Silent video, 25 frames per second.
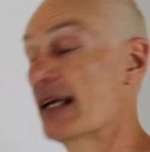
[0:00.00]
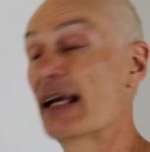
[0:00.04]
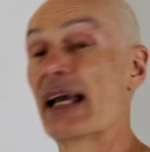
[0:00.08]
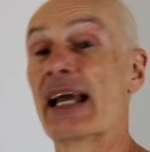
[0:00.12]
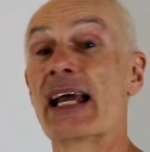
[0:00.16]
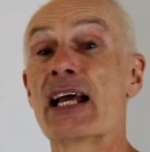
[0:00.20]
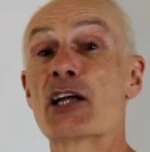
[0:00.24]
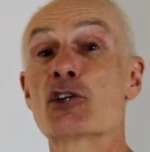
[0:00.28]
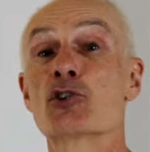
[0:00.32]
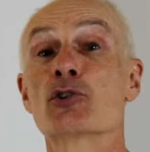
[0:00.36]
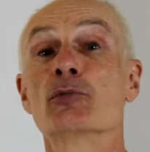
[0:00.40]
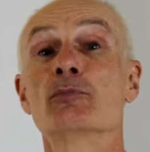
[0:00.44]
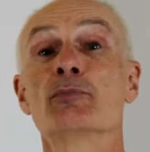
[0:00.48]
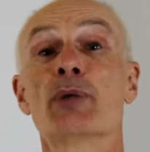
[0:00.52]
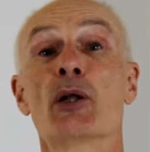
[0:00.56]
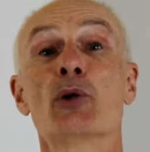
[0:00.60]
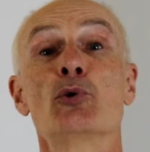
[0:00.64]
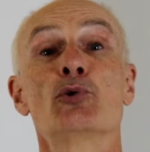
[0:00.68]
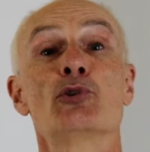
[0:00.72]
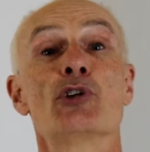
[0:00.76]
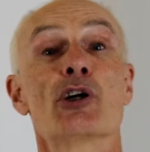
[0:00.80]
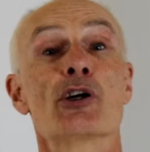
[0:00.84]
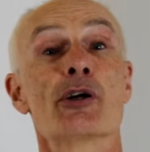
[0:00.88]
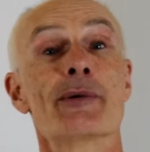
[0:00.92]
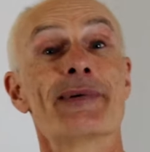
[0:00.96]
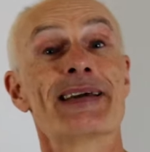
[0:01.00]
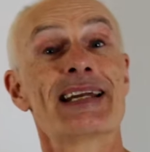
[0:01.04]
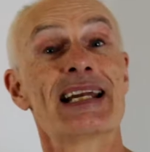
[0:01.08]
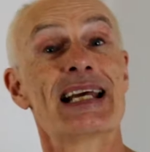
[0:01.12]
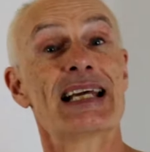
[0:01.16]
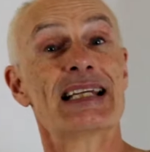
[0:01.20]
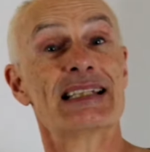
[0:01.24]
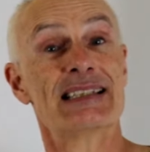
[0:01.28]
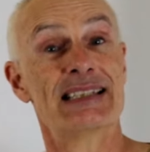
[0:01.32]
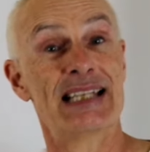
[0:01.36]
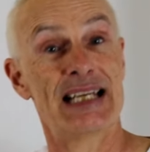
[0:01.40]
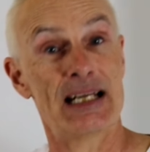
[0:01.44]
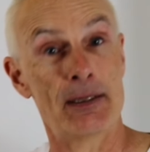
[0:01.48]
Es un producto que
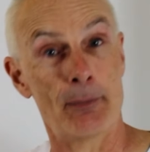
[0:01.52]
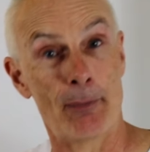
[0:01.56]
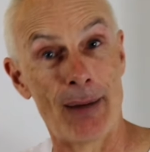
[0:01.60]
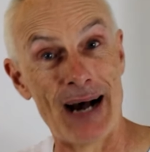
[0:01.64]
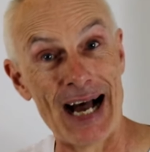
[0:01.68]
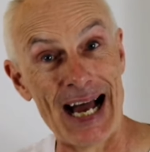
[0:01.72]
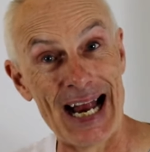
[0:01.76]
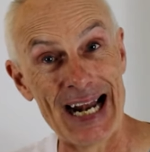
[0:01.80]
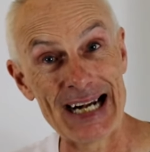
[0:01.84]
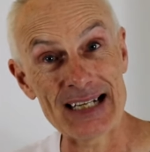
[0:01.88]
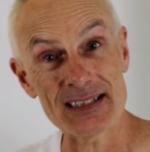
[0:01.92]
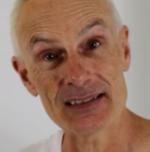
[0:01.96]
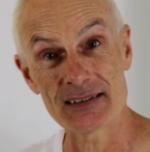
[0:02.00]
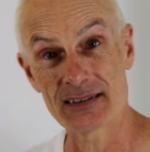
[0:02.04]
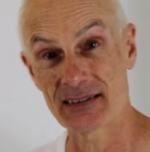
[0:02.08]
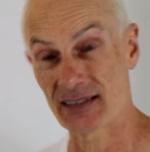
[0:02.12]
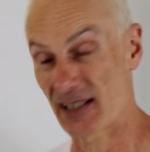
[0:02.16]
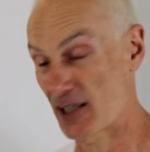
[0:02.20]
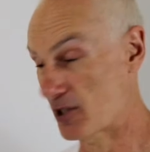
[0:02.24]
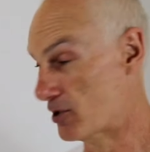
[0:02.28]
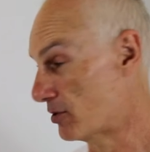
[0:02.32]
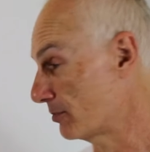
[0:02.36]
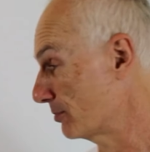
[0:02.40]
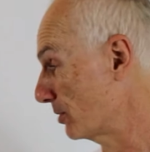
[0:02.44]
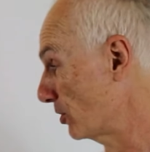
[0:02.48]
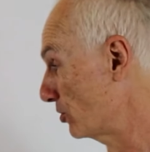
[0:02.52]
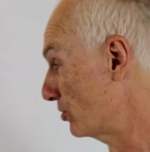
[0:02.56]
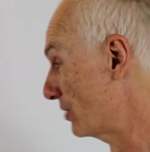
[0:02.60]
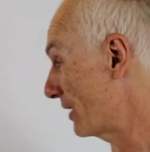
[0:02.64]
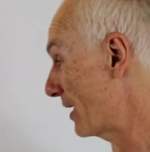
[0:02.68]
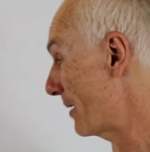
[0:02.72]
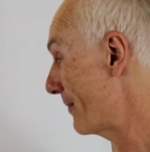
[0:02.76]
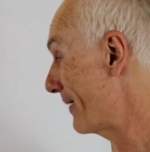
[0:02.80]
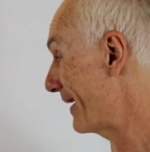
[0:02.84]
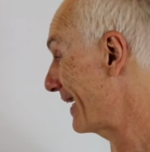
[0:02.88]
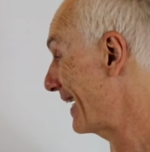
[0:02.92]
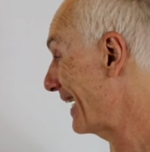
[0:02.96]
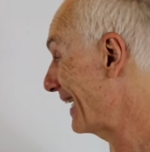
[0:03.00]
viene del mar, es un producto
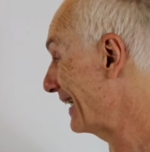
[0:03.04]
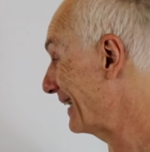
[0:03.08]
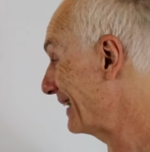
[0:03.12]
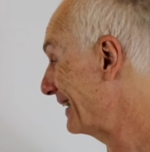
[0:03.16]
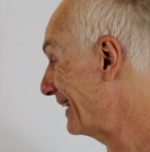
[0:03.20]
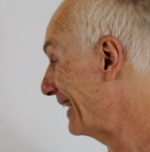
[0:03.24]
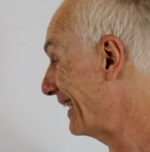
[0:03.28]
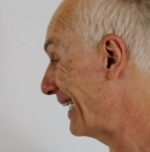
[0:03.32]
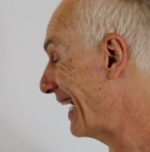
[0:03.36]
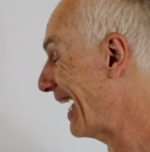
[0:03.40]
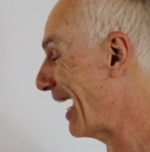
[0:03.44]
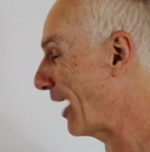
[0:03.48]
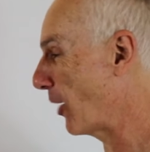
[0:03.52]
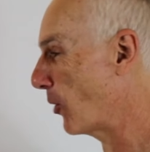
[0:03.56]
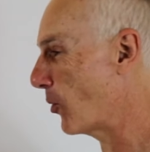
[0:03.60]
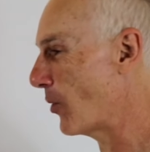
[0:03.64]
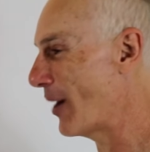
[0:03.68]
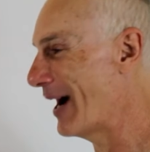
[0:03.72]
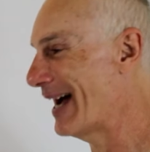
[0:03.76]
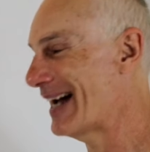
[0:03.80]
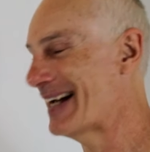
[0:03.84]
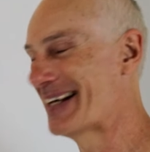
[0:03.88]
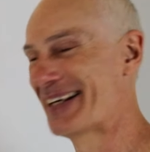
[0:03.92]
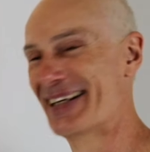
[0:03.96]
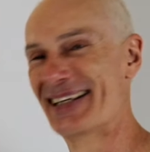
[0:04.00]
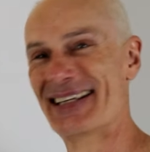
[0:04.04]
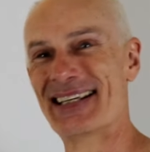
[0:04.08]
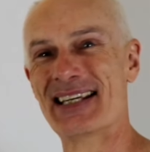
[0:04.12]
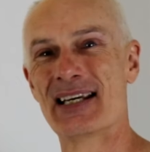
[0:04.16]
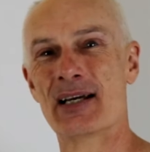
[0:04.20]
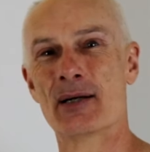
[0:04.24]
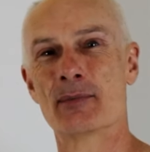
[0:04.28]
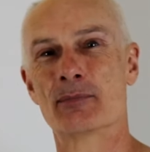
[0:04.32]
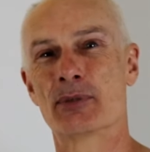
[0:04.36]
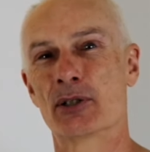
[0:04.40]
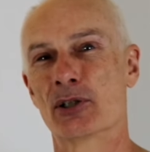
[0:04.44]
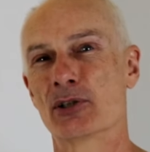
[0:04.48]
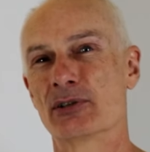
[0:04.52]
que viene del agua,
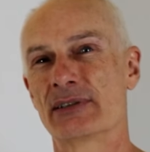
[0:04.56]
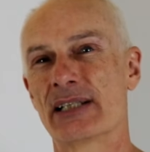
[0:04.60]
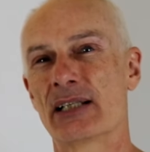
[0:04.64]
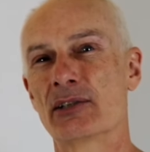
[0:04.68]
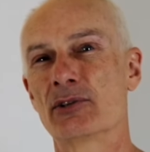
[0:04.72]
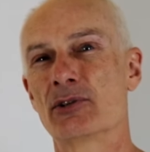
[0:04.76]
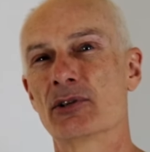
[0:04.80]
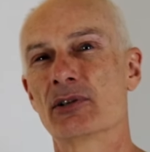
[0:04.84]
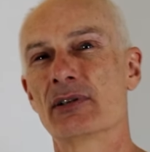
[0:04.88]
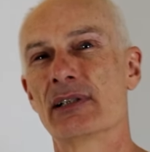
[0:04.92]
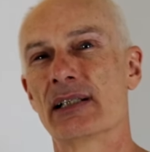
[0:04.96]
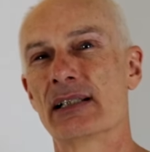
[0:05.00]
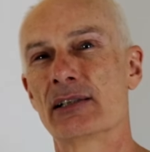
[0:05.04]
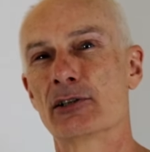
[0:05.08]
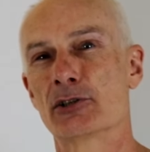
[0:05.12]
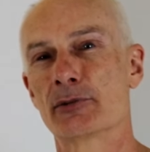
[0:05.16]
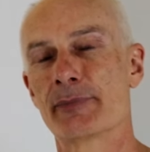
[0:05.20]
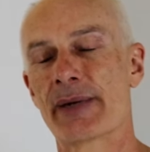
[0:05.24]
por lo tanto, los